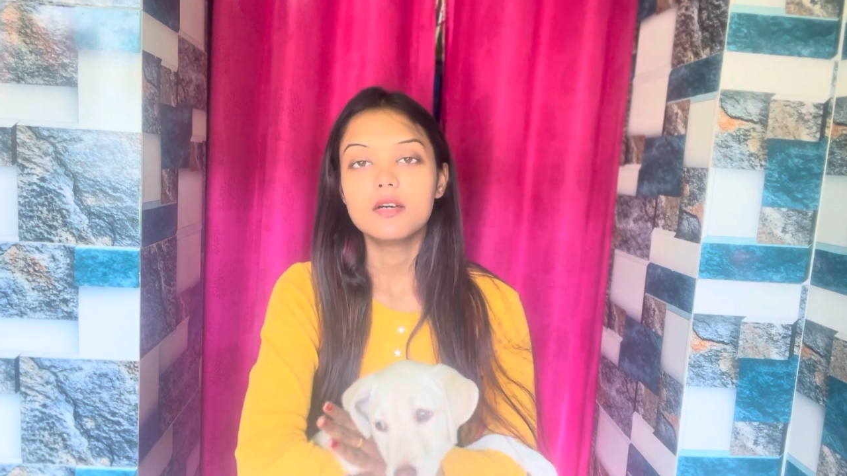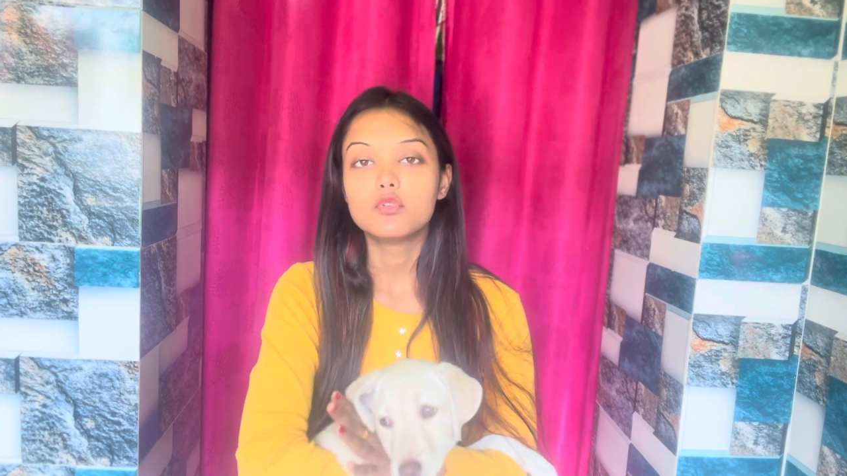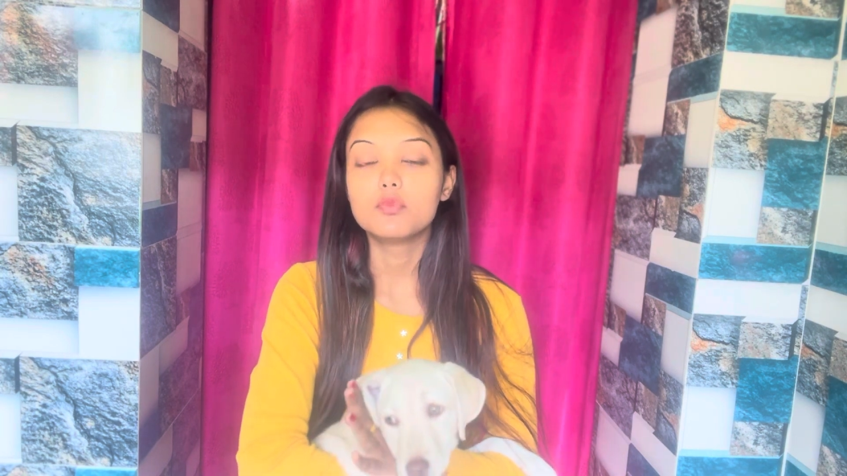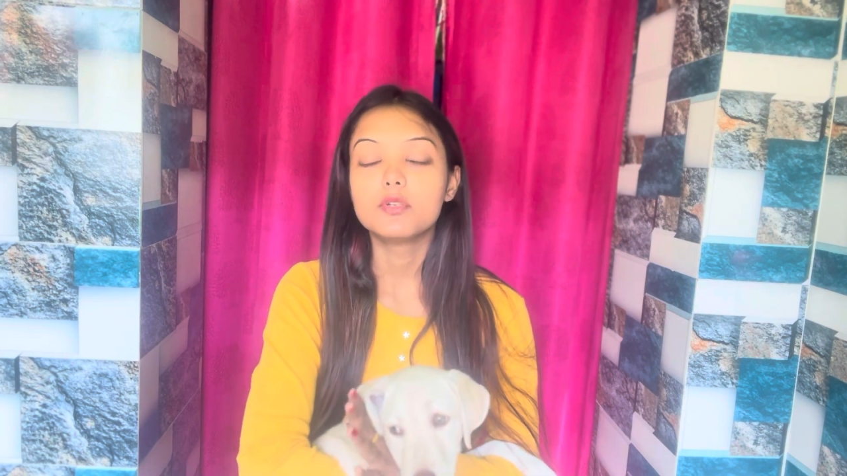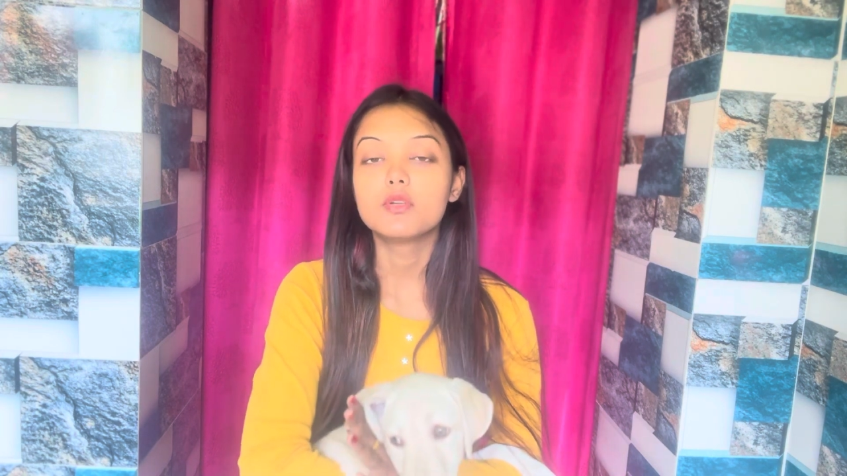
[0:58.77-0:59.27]

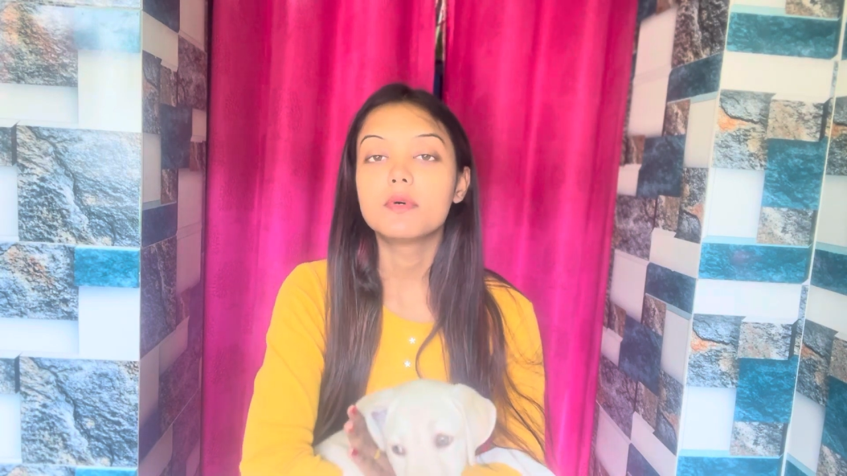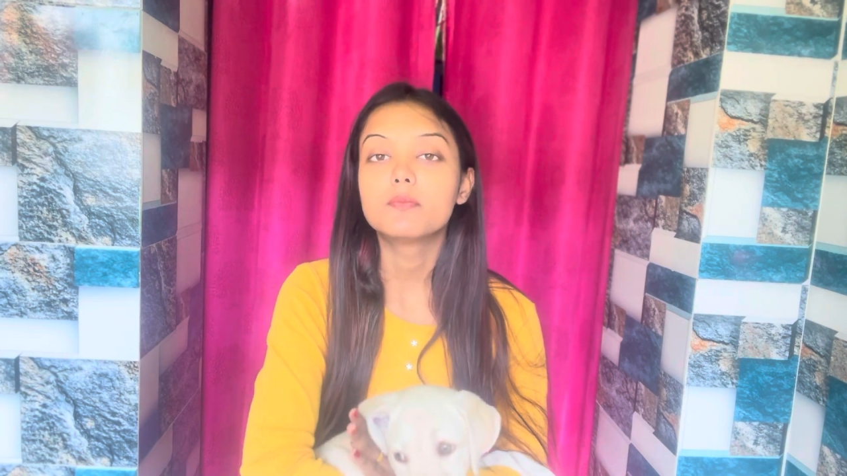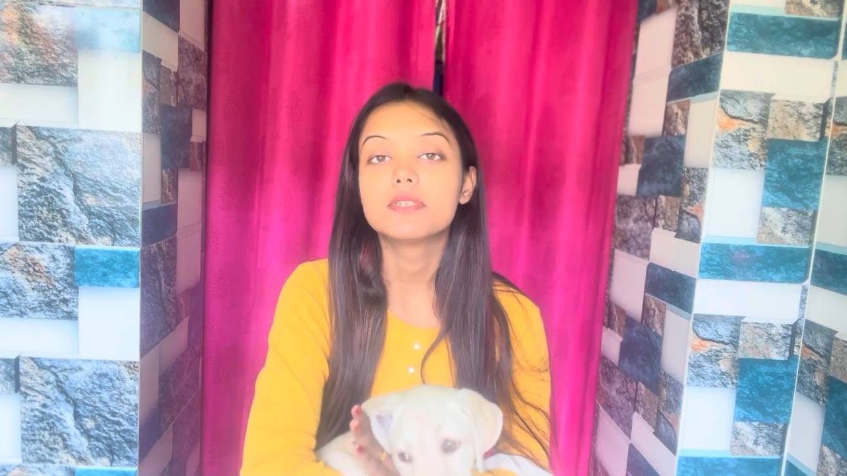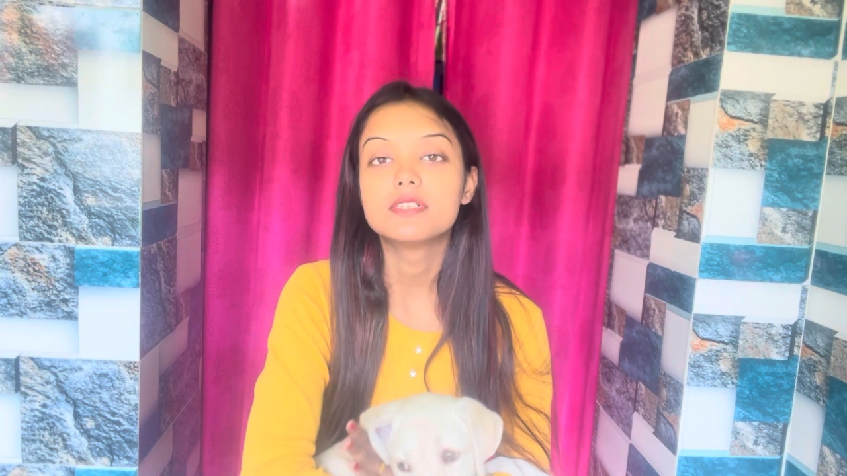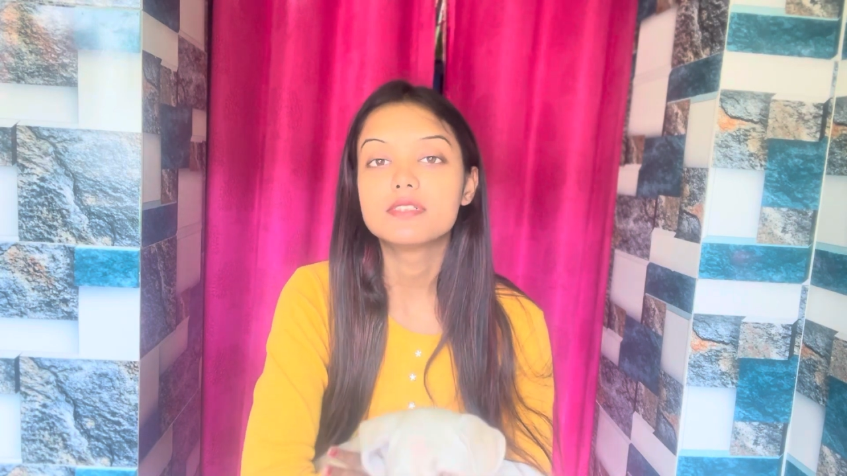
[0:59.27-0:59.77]
তুমি তোমার
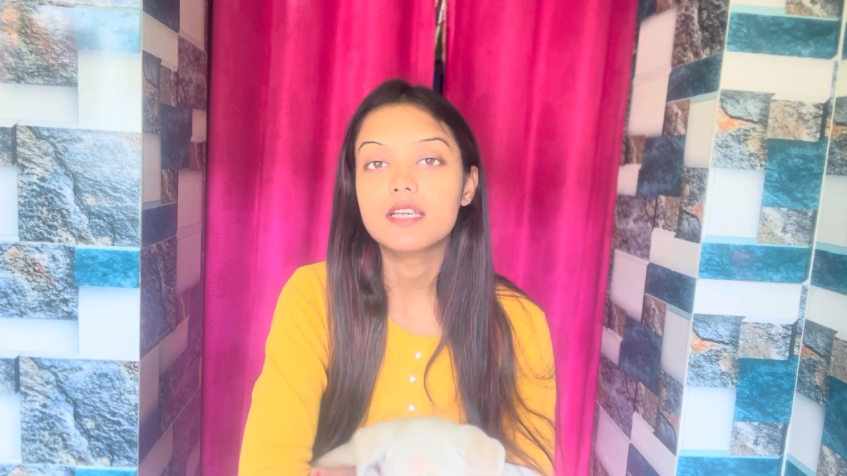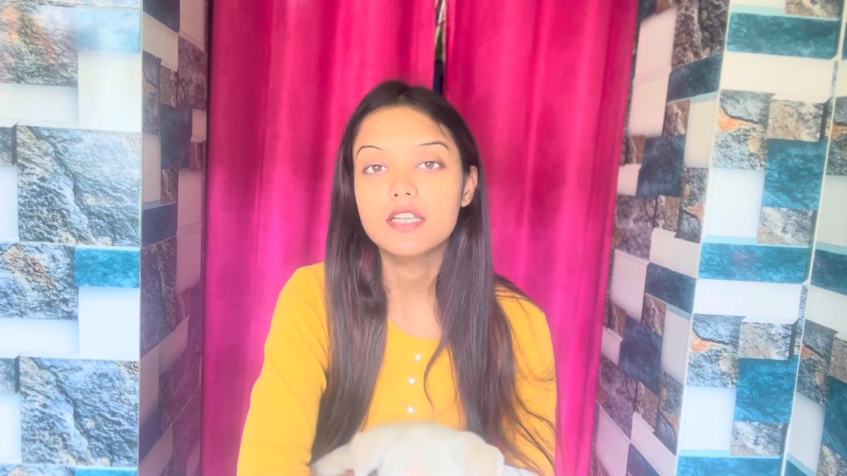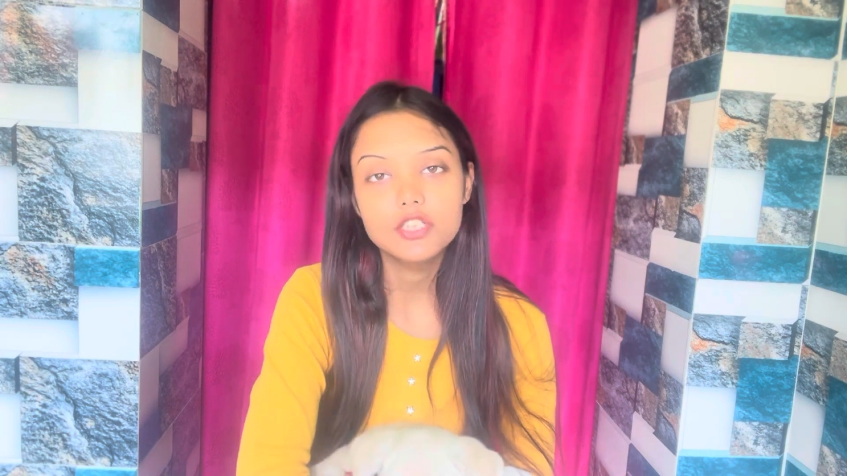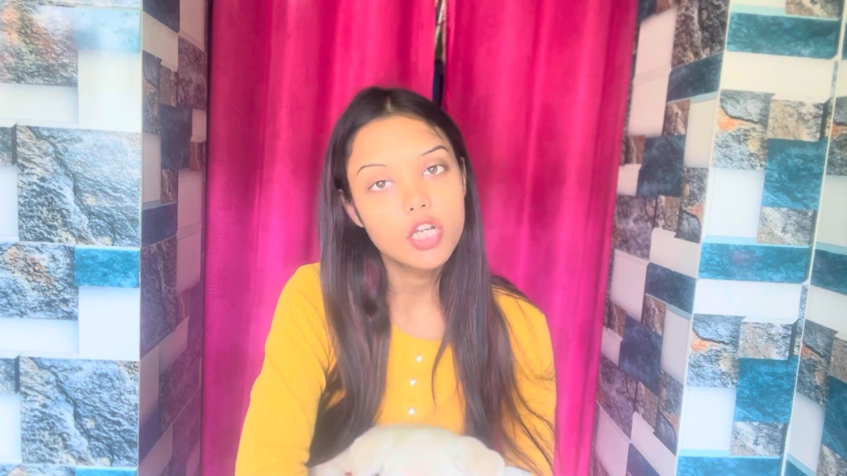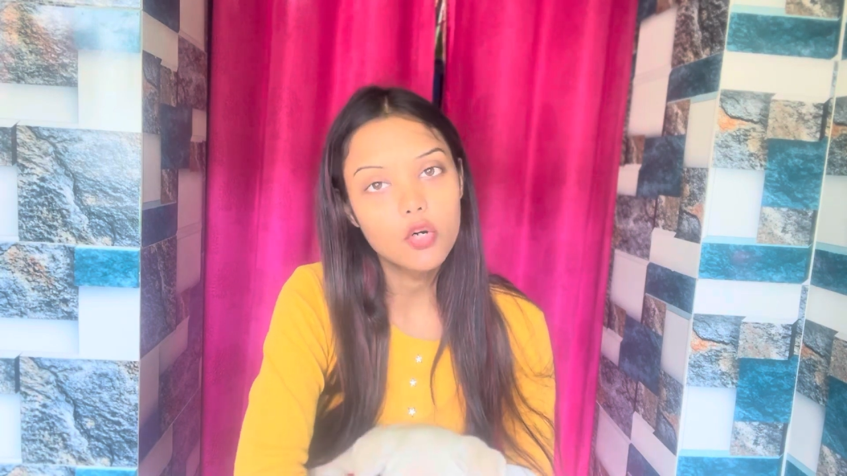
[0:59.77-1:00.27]
পার্স
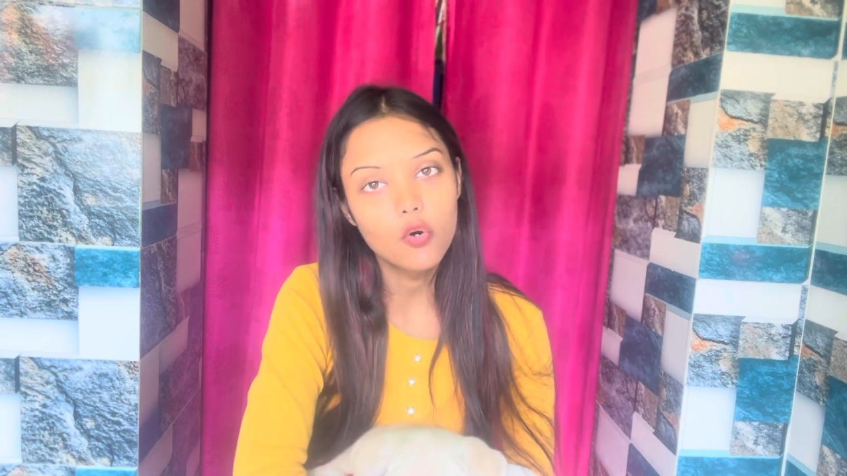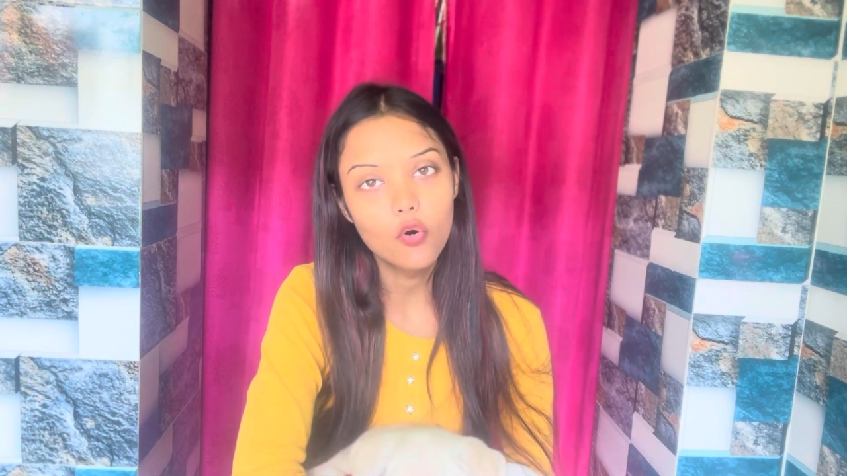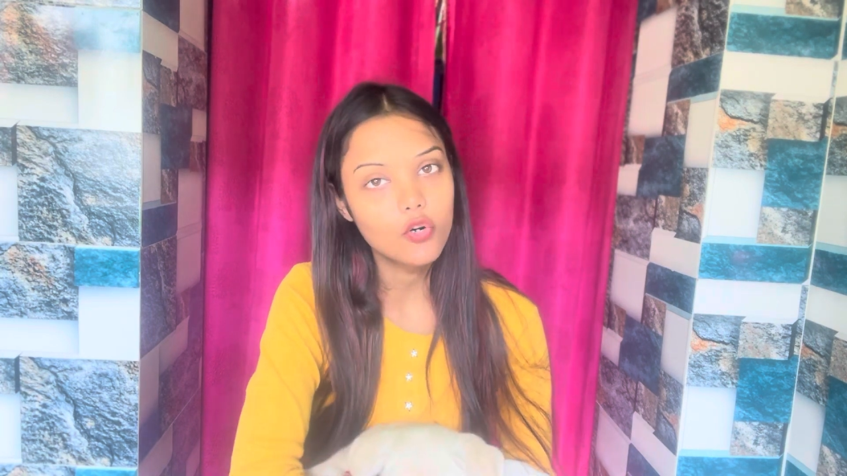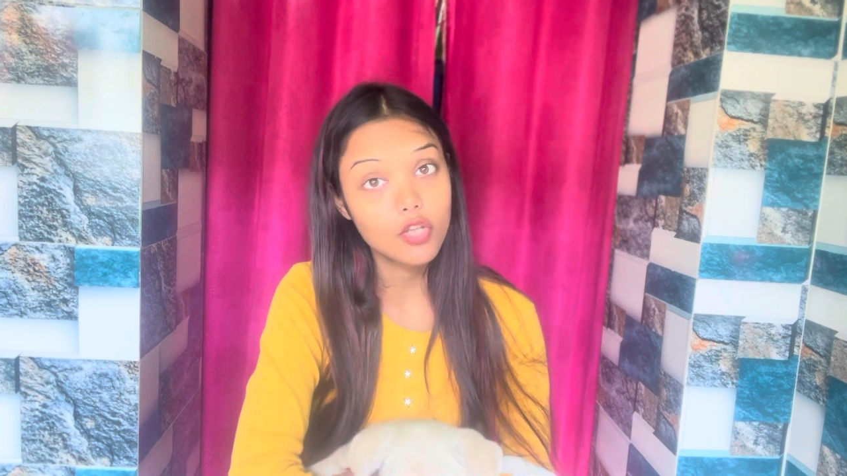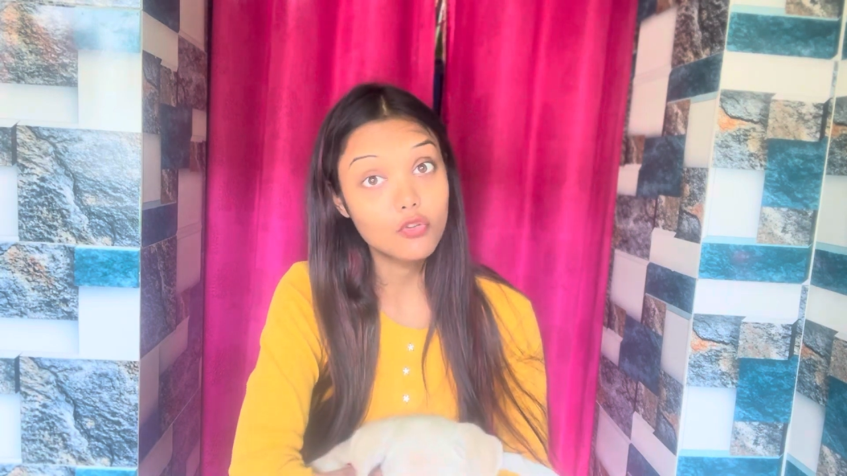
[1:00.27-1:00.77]
থেকে শেখো ওটা তো